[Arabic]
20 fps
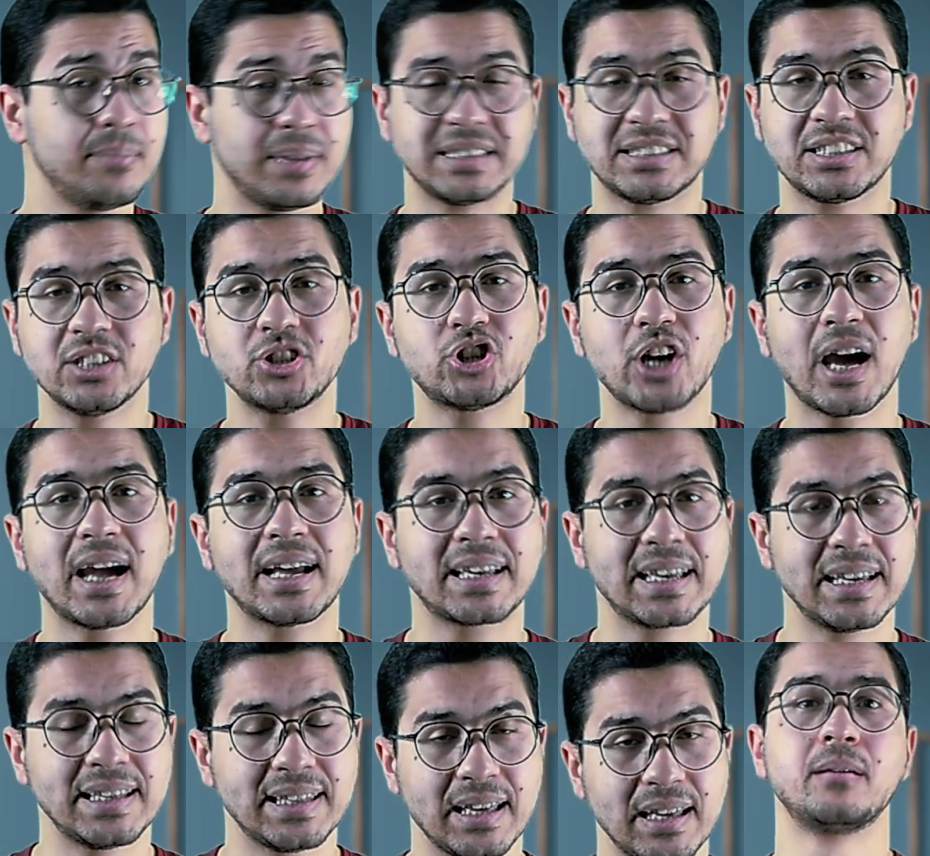ما نزيدش عن
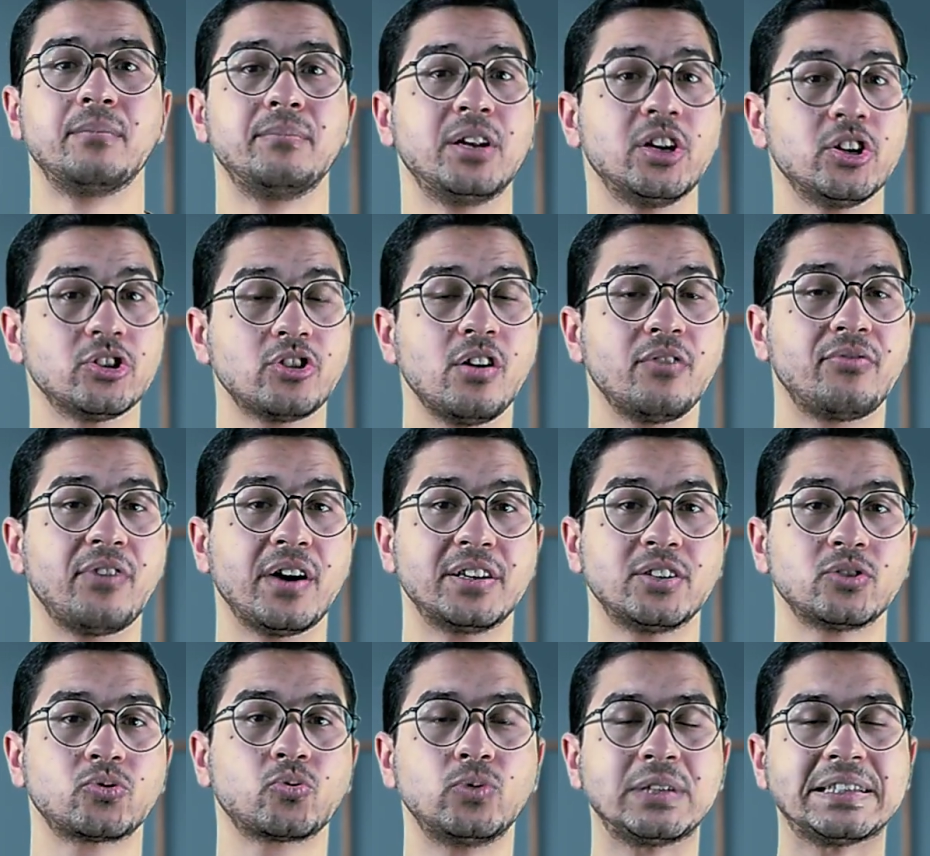كده بالاضافه
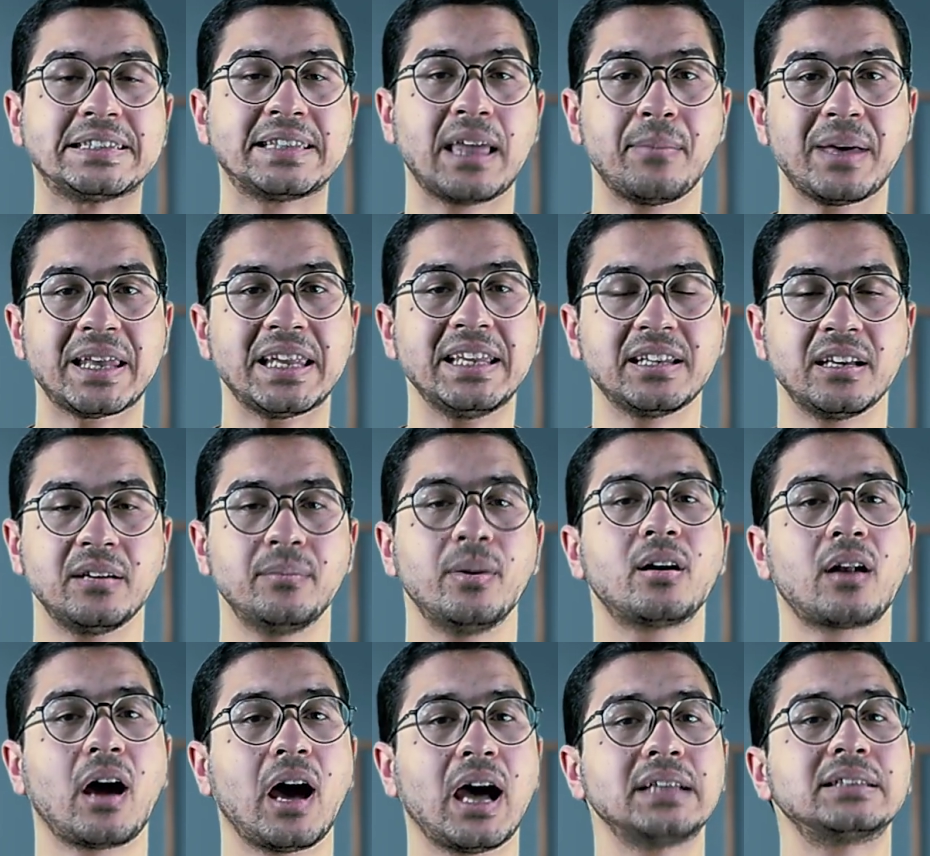ان تكون التمارين
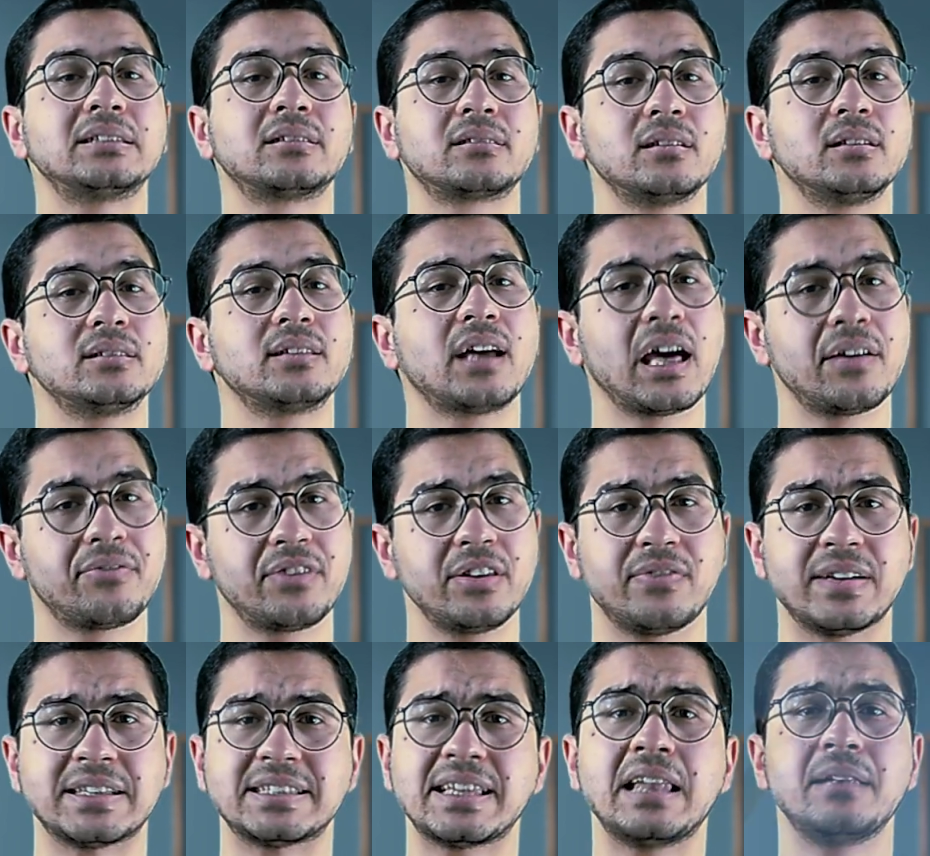عباره عن رياضه
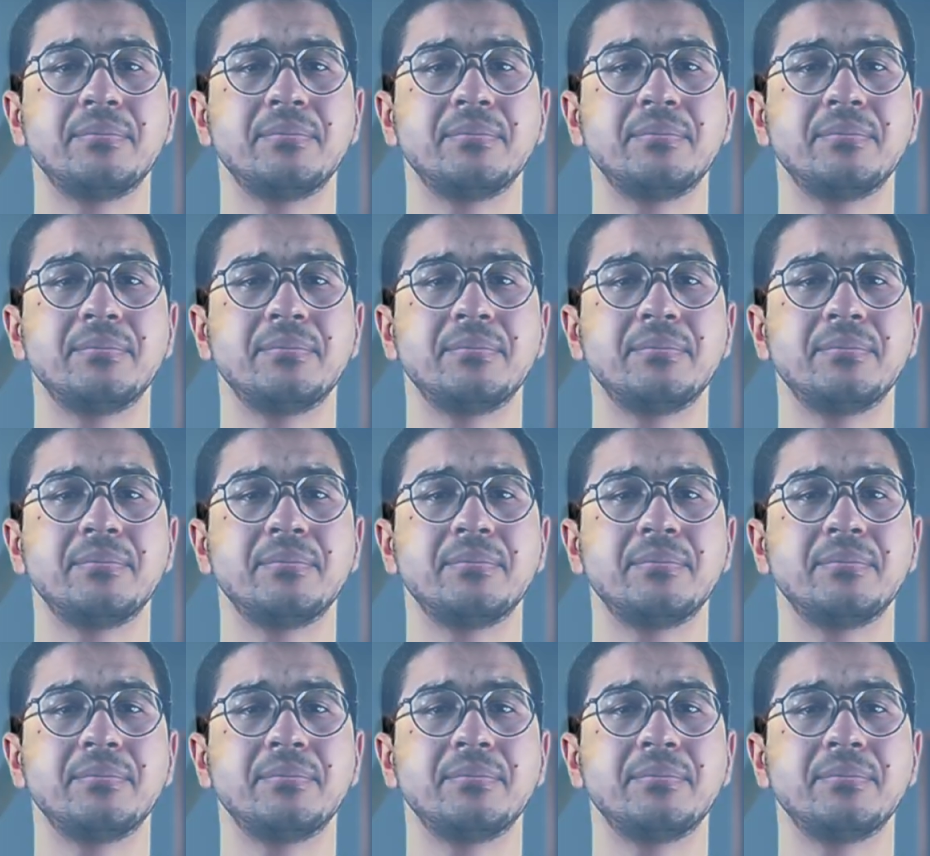خفيفه زي